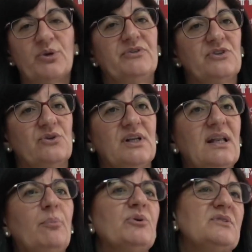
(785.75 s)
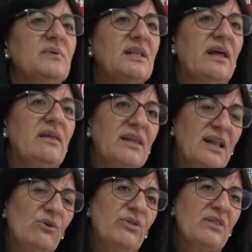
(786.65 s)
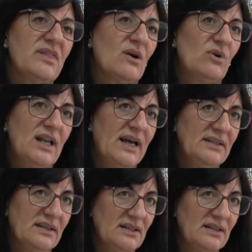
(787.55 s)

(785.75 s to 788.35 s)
profesores las posibilidades de la docencia online